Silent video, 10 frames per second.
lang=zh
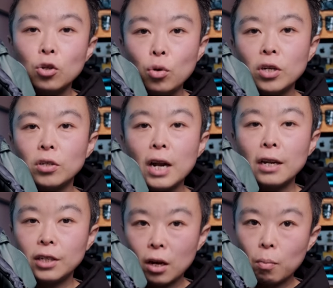确实
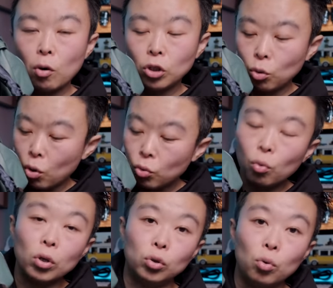啊，这个包是我
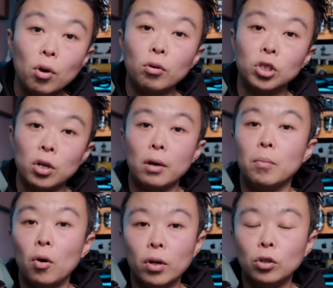用过所有摄影
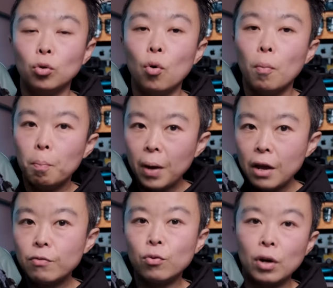包当中
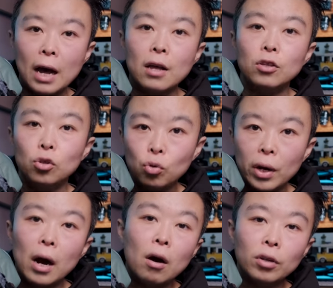背负感
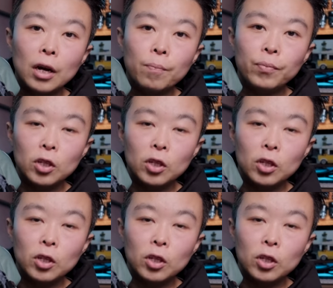最好的，